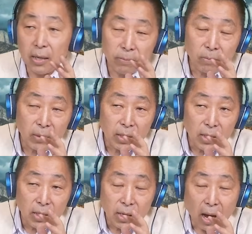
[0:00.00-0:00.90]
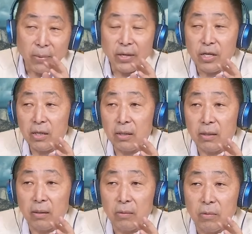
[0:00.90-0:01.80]
那哈贝
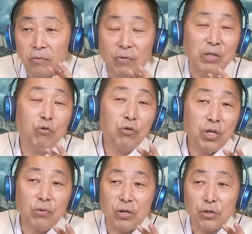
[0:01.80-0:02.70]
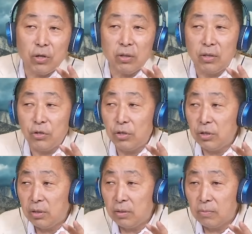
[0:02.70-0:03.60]
克反中是一回事儿，可
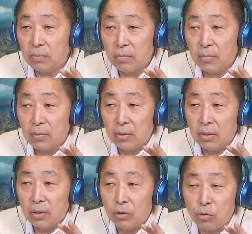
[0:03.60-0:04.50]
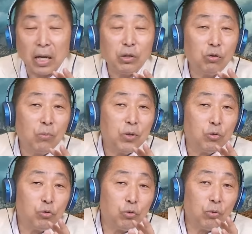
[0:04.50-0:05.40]
是。从来都都没
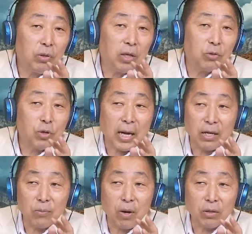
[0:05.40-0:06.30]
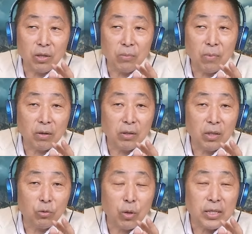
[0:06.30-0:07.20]
有去过呢，最大的贸易贸
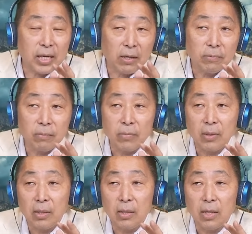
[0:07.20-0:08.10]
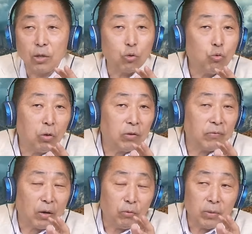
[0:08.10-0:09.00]
易对象，那中国的
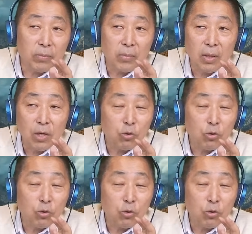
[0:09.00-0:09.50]
访问，